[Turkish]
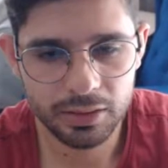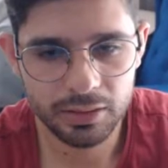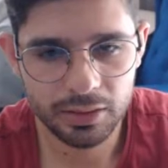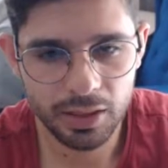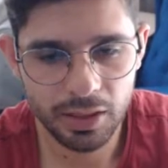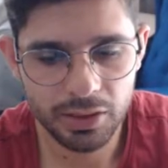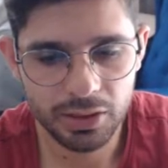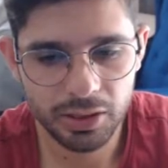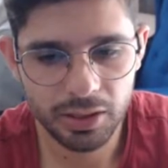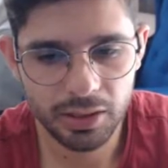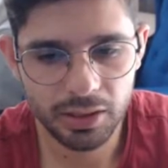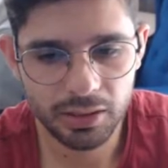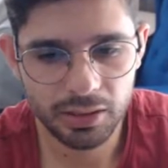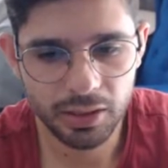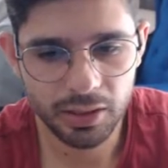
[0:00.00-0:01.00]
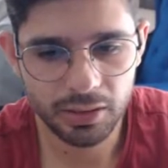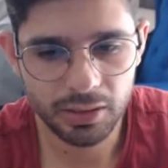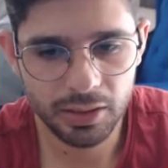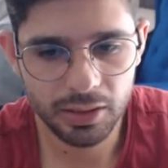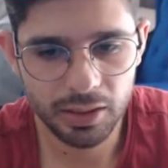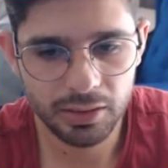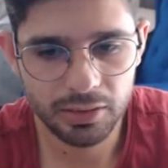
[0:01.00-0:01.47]
karşıya gelen
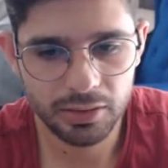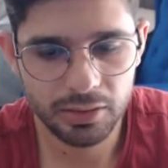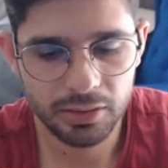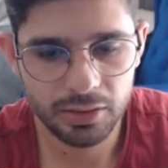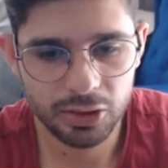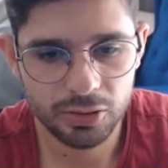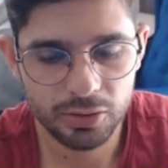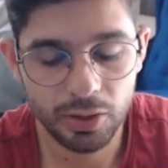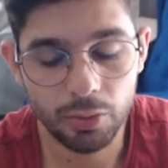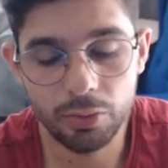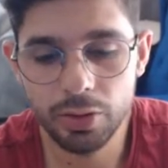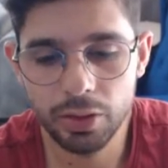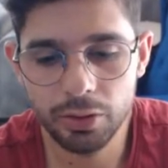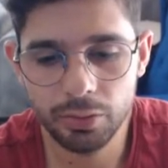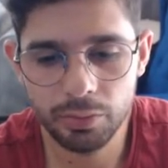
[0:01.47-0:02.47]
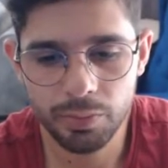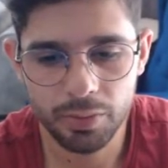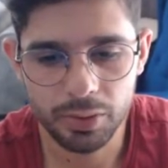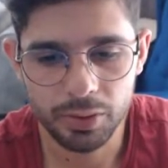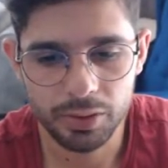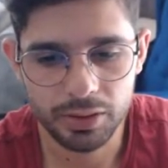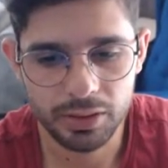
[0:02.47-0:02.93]
karakterlerin hiç ya online
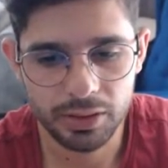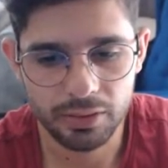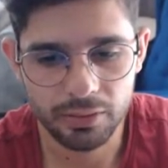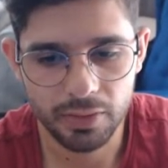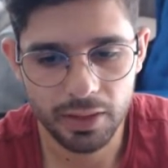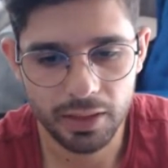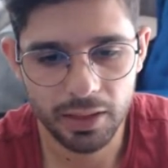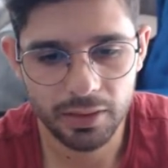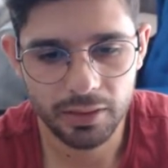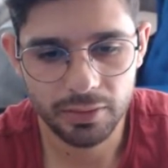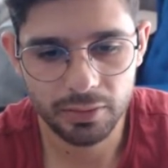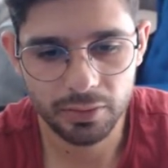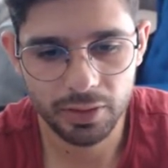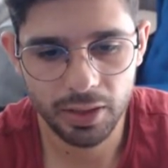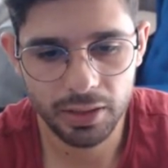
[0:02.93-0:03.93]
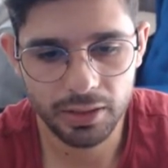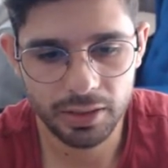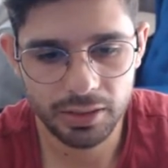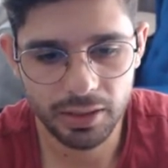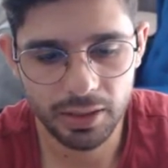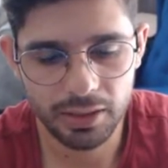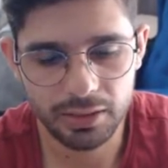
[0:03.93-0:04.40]
olmamalısı da var ya. Online
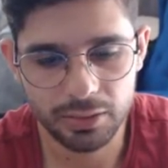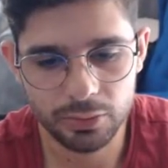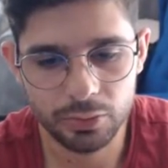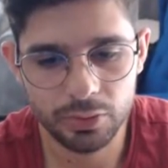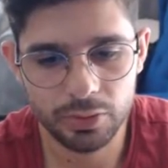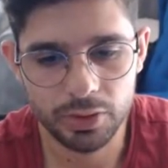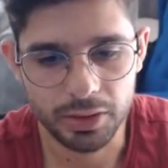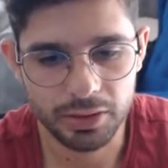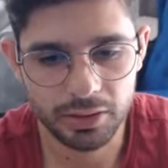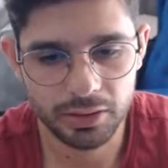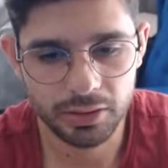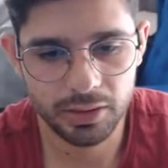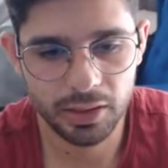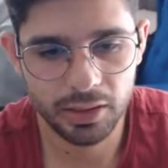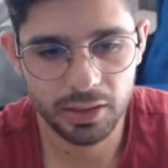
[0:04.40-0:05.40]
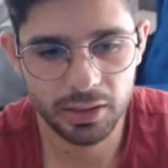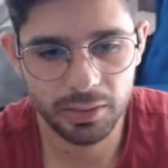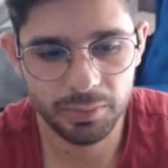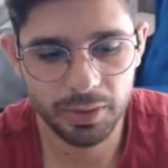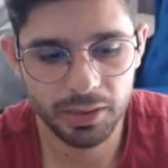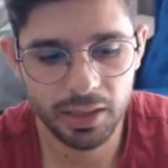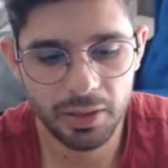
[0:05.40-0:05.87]
nasıl gelecek? Çünkü karşısındaki
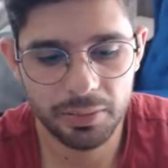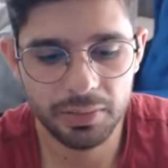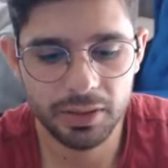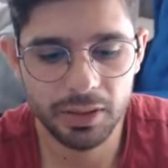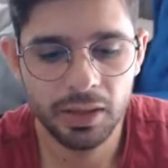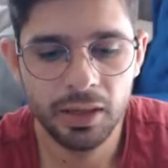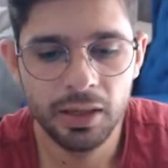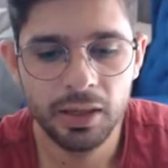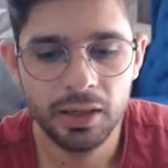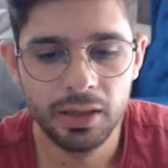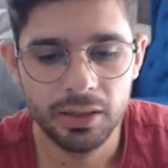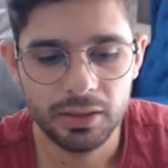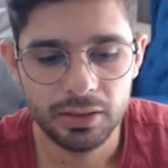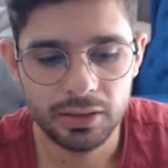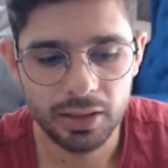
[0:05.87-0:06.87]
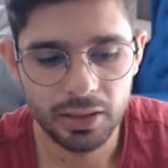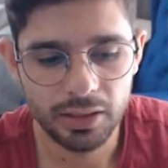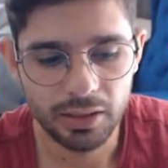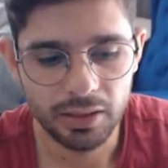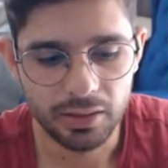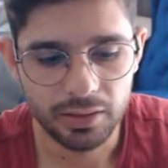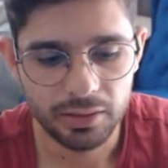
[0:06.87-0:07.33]
rakiplerin hepsi
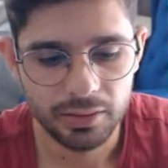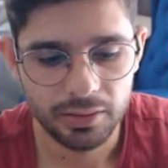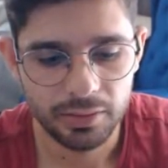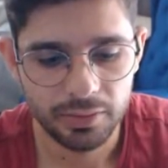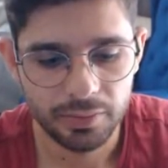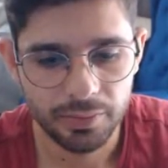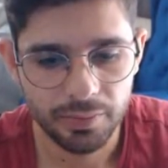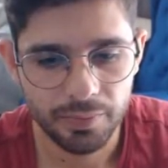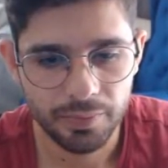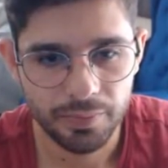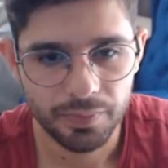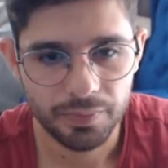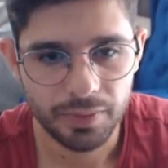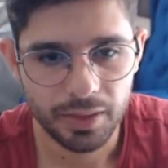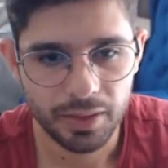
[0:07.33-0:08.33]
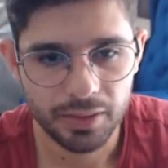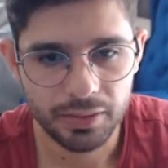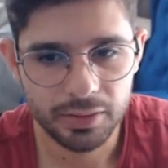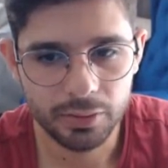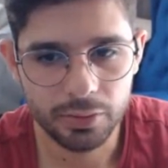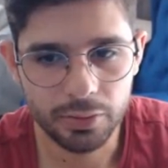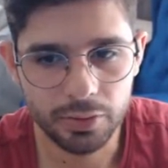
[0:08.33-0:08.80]
şeyde
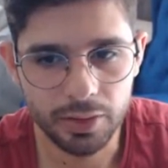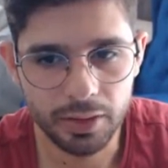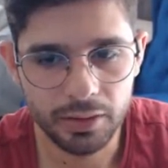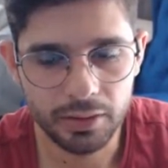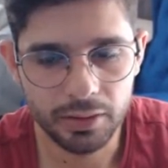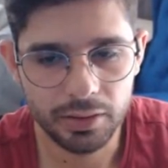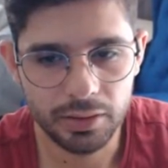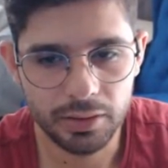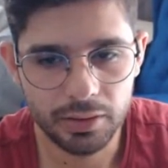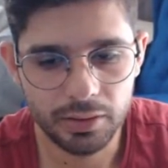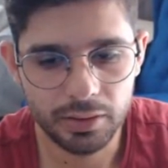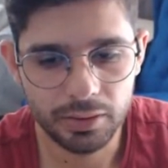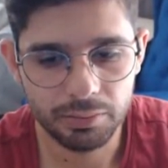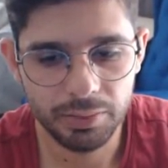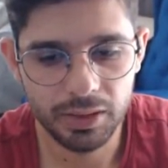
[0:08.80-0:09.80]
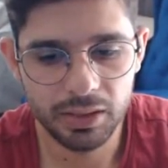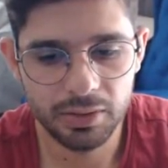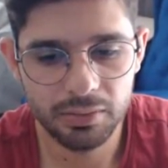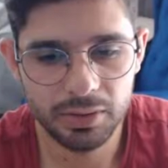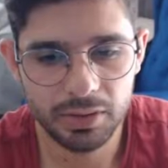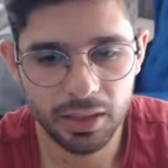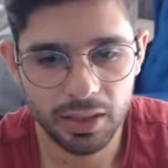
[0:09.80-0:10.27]
siz söyleyin. E,
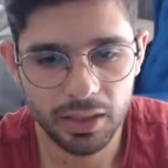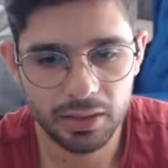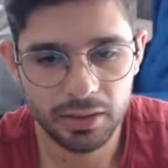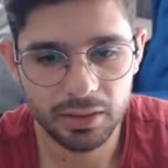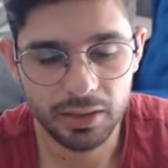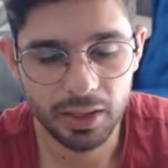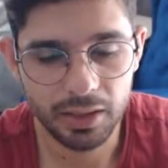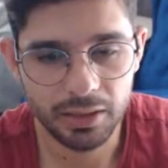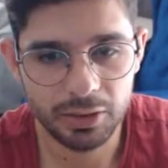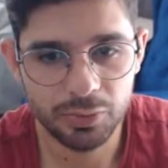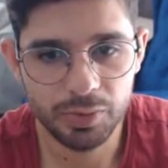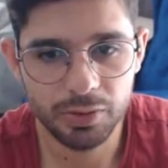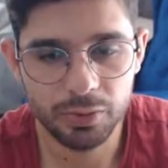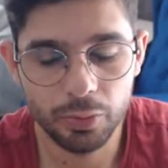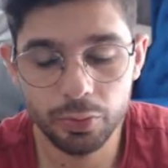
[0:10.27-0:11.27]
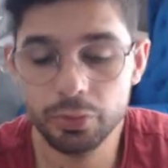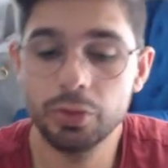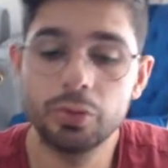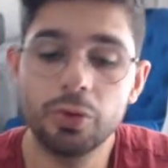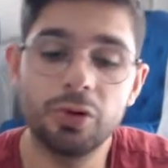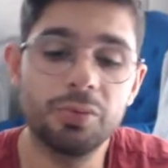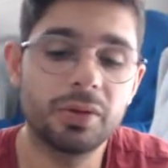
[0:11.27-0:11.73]
bildiğimiz karakter yani hiçbir oyunda
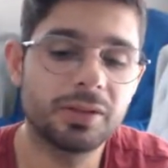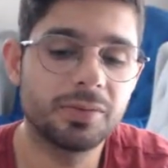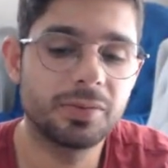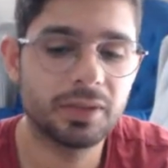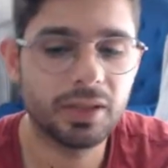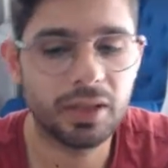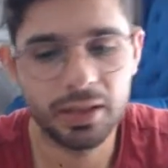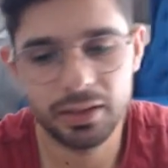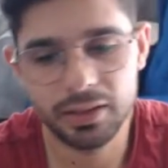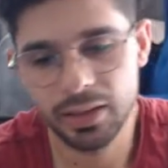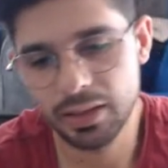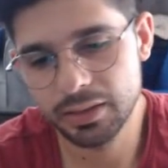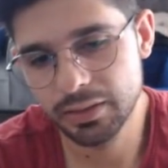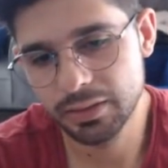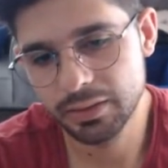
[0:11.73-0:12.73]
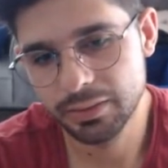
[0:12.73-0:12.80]
görmediğimiz karakterden.